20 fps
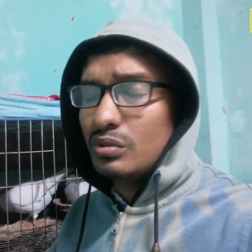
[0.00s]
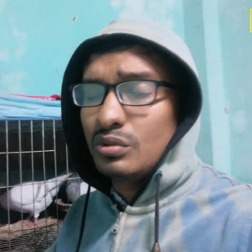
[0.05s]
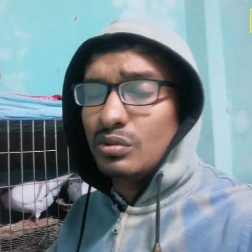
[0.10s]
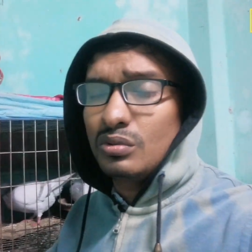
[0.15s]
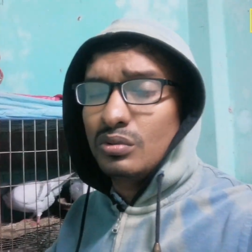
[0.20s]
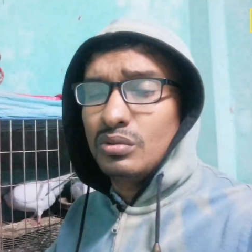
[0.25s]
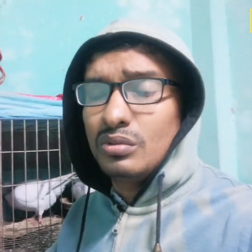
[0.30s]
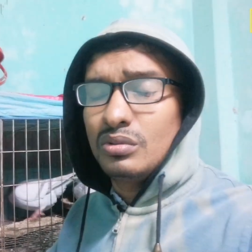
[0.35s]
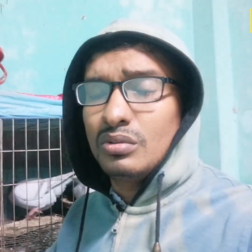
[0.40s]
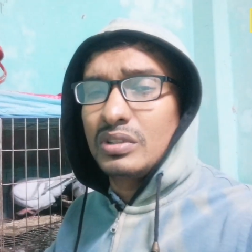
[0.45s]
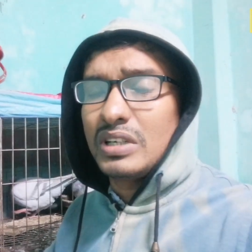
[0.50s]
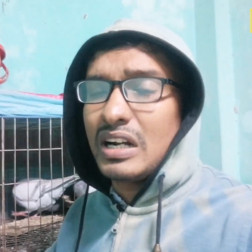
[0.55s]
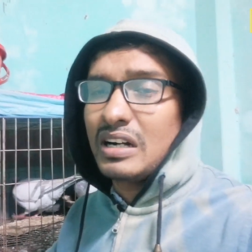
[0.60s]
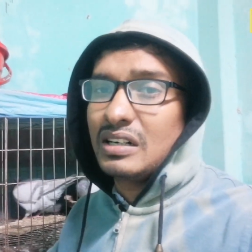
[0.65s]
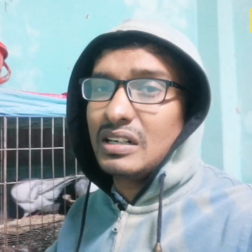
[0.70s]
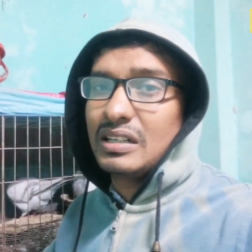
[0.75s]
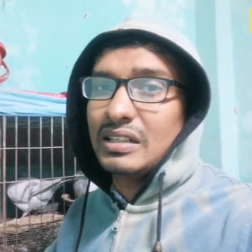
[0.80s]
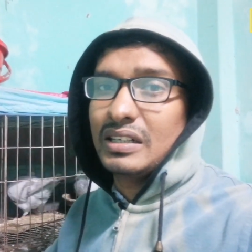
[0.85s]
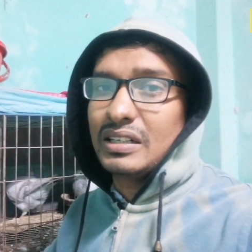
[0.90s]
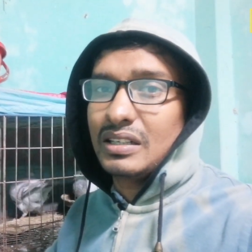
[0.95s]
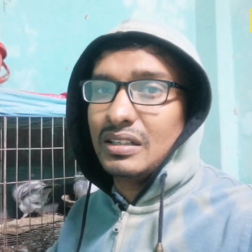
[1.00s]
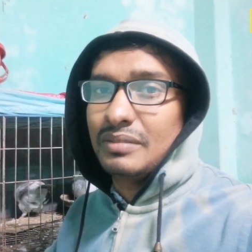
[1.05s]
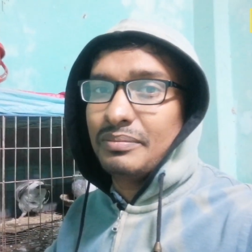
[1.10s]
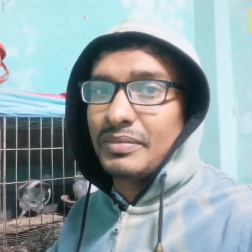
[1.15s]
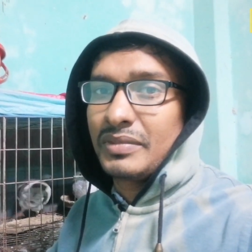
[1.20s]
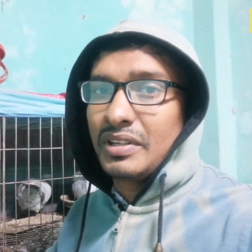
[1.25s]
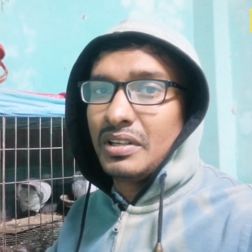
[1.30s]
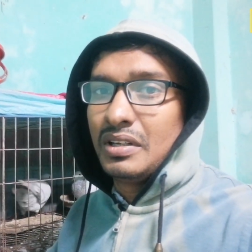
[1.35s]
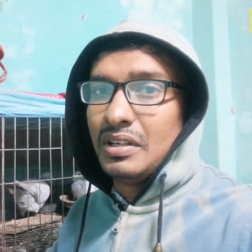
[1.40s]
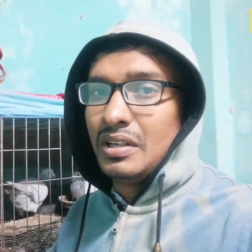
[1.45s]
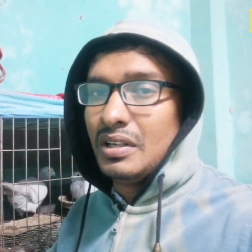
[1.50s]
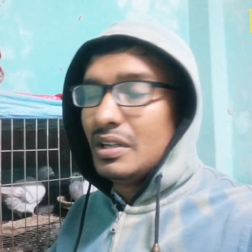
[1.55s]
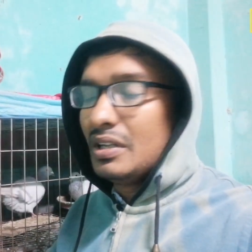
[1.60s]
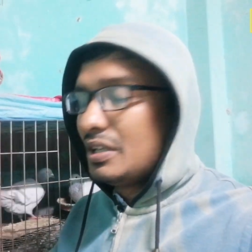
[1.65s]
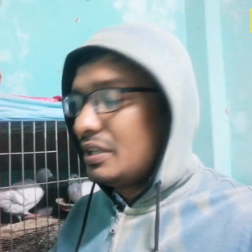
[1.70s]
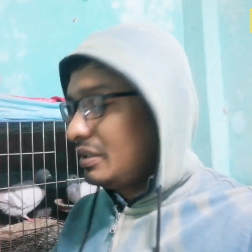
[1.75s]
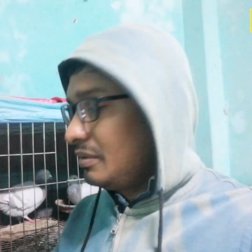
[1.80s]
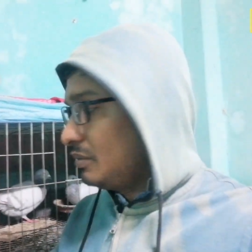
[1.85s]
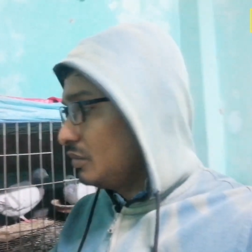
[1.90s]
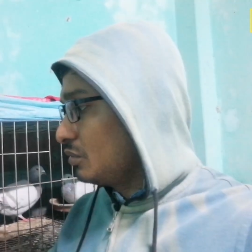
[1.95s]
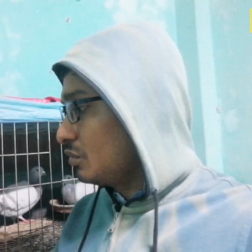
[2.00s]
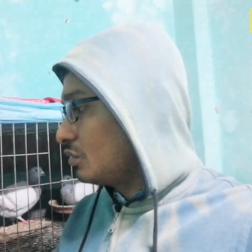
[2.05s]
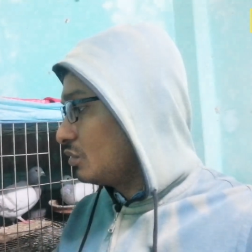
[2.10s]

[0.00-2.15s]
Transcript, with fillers: অত্যন্ত ঠান্ডা থাকে এবং